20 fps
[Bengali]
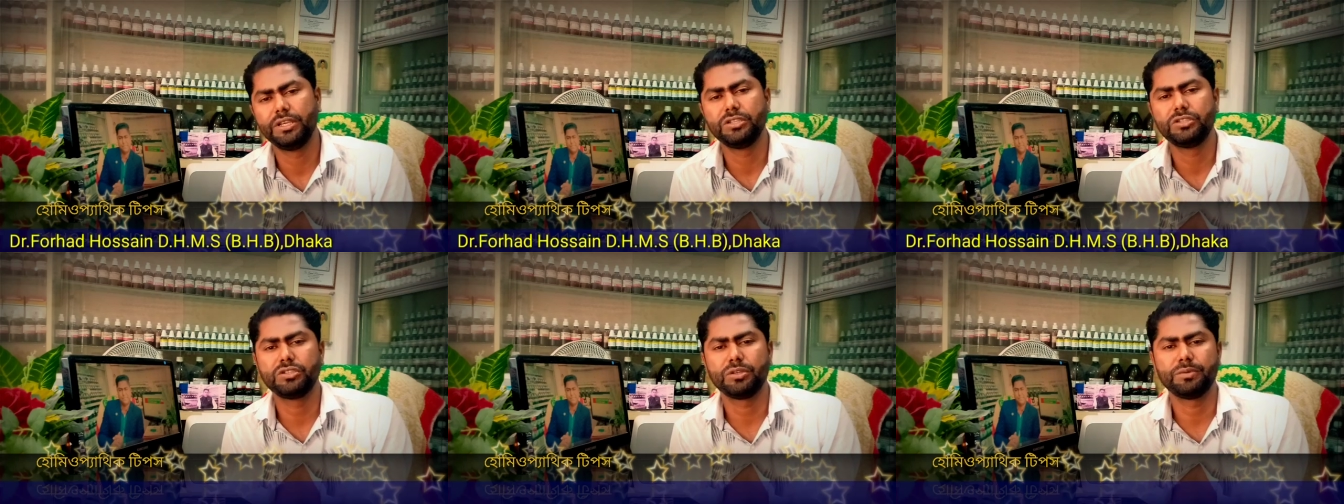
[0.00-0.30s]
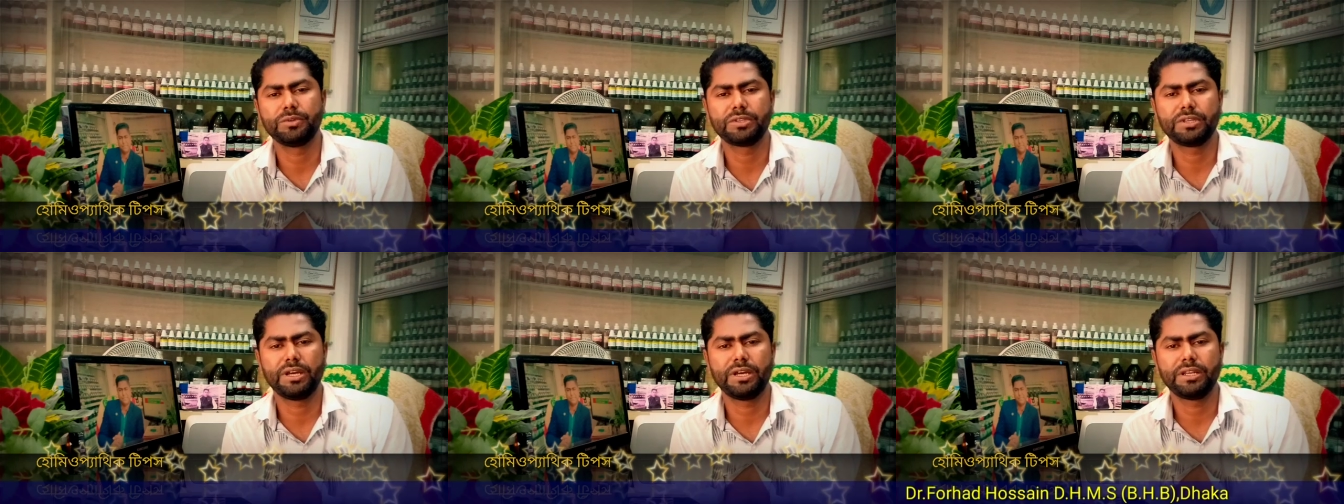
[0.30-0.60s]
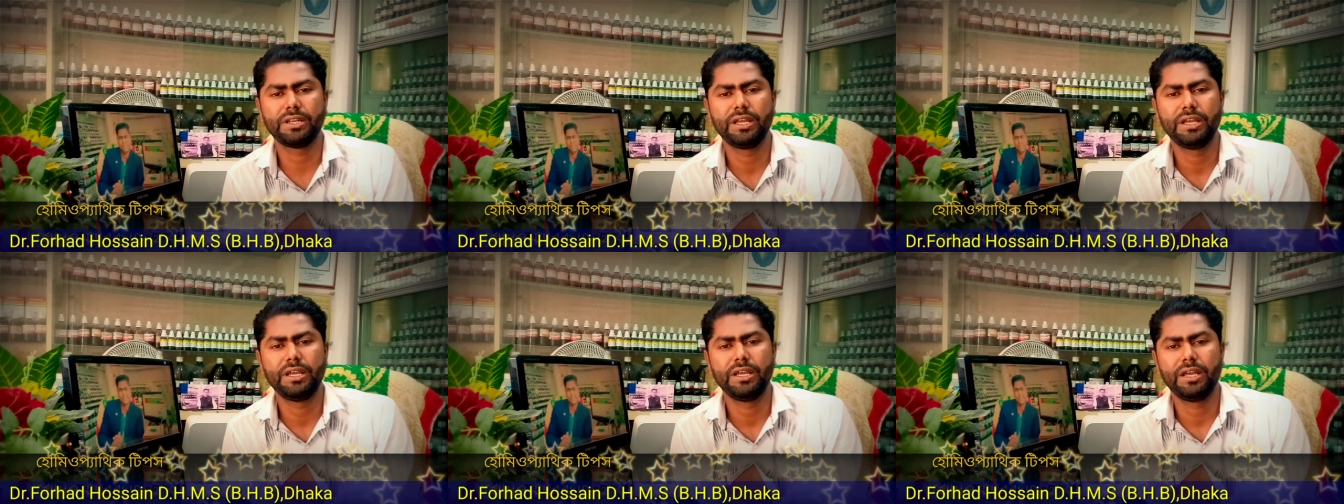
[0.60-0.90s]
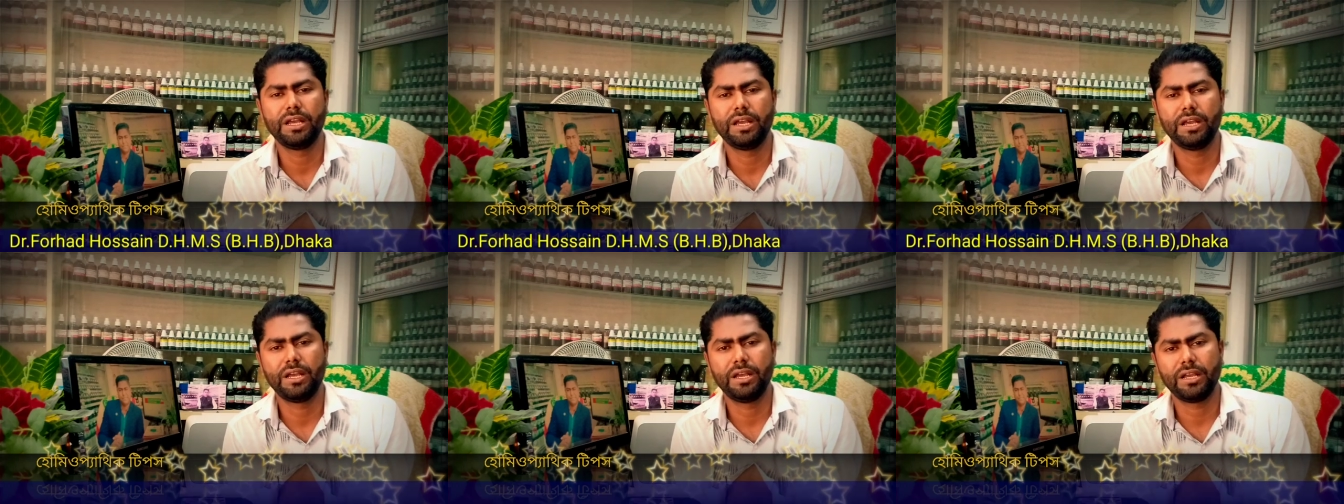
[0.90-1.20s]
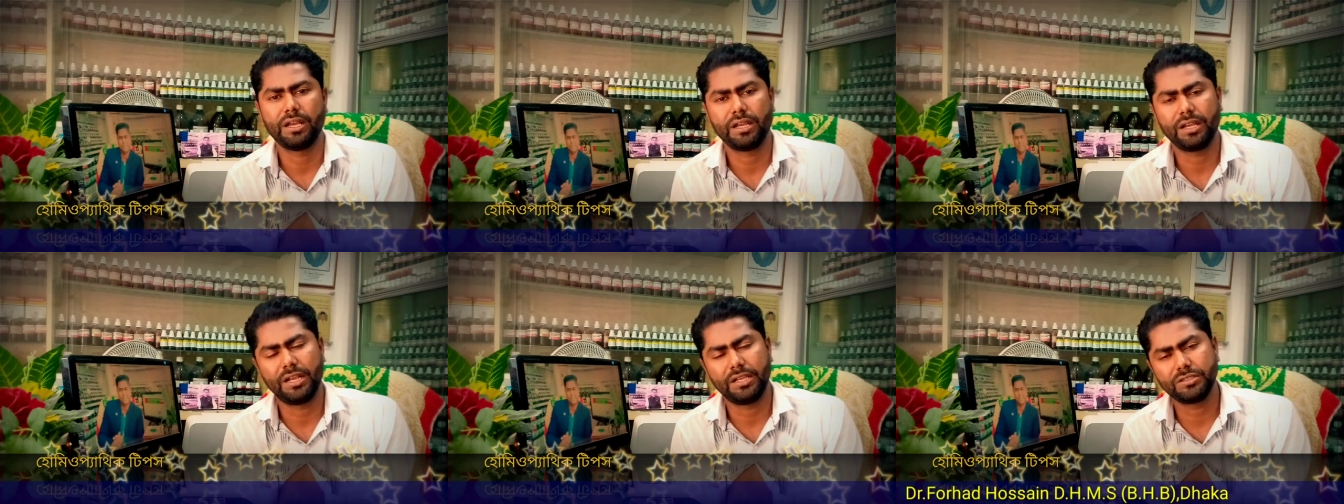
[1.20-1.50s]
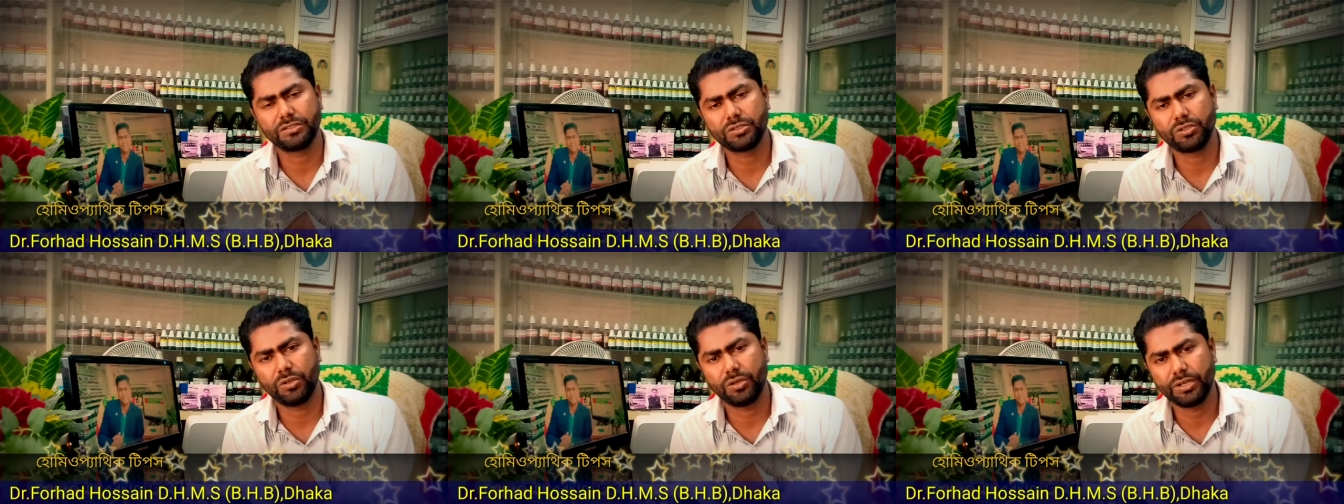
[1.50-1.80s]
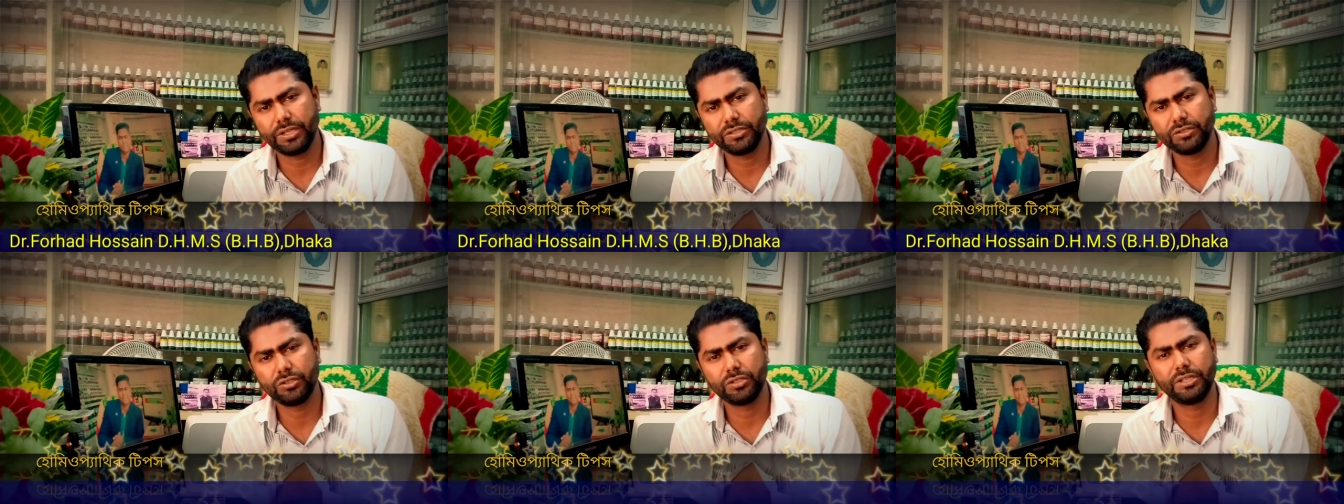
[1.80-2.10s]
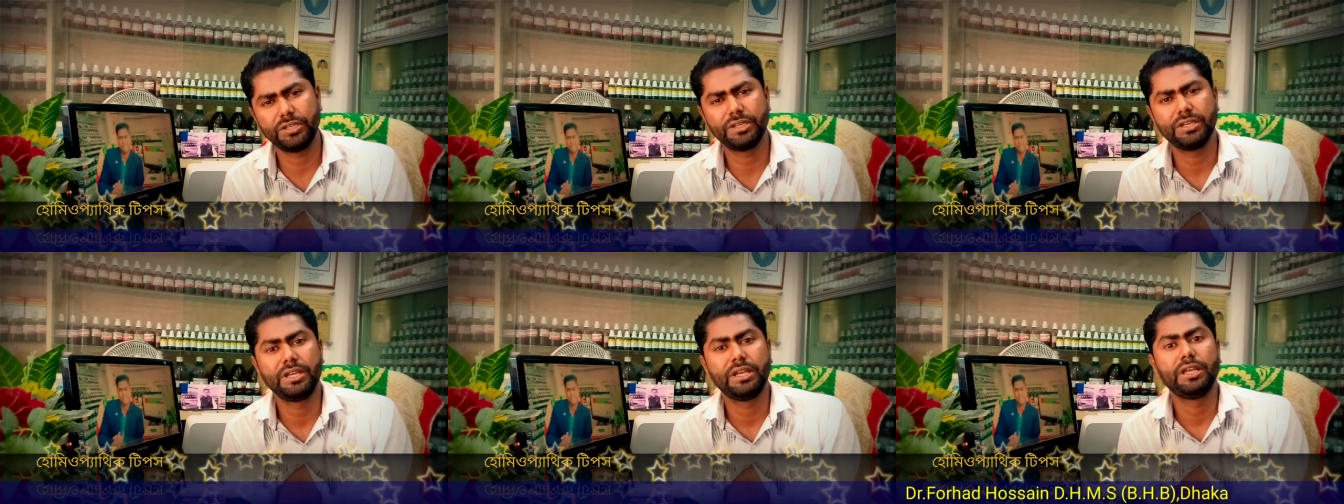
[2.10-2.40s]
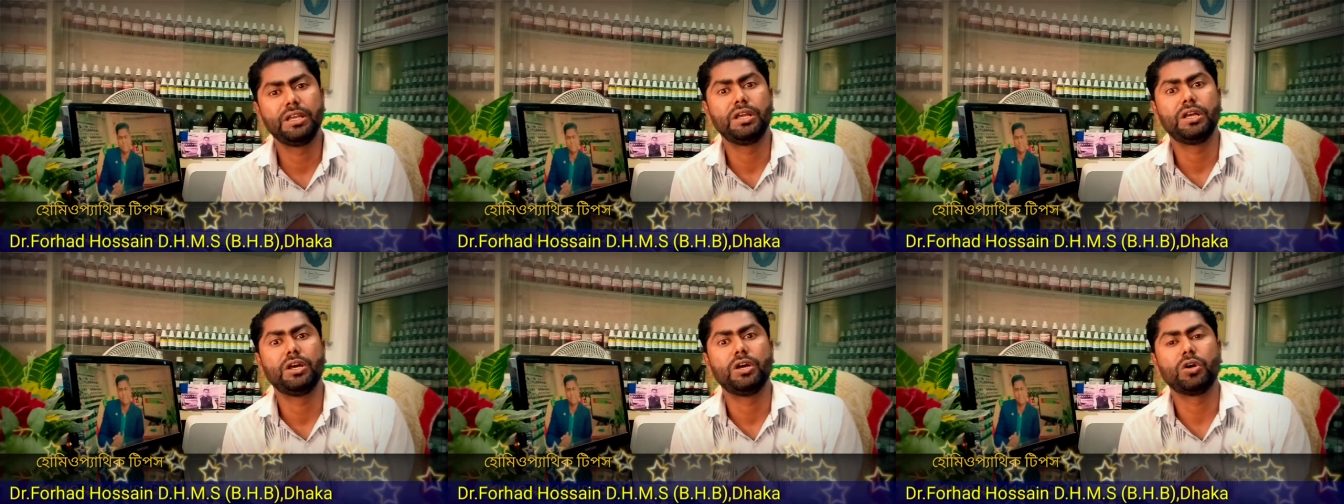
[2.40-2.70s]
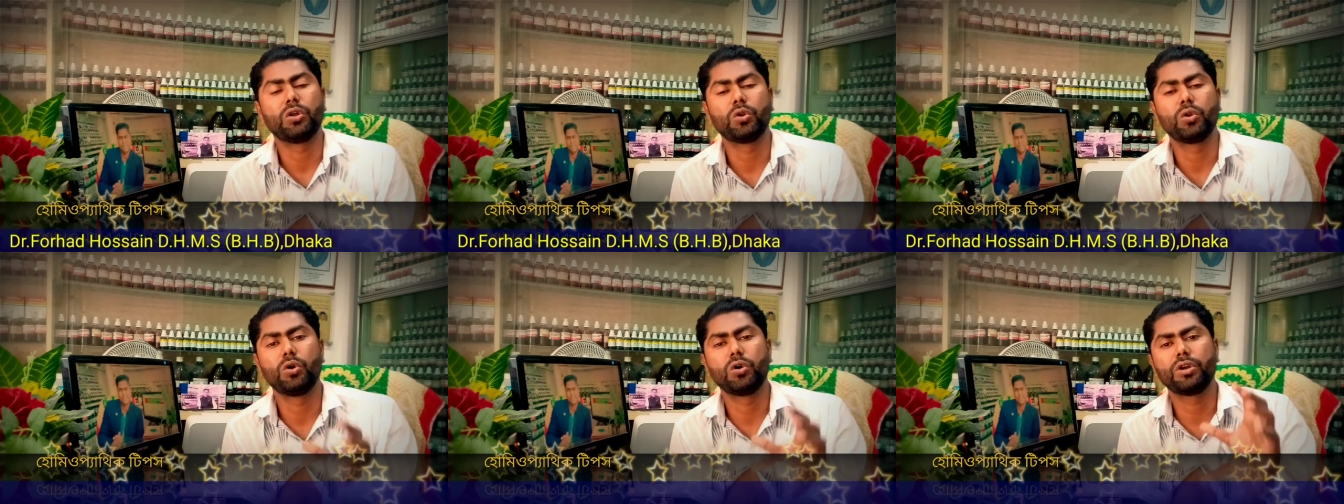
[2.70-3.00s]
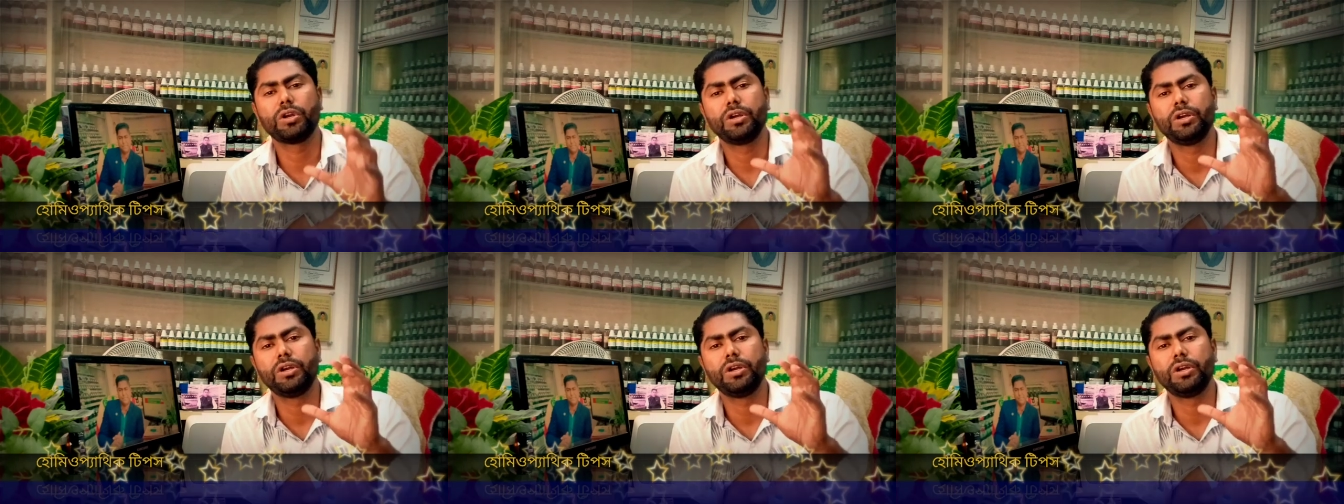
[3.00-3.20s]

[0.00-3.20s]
চমৎকার কাজ করে যদি রোগ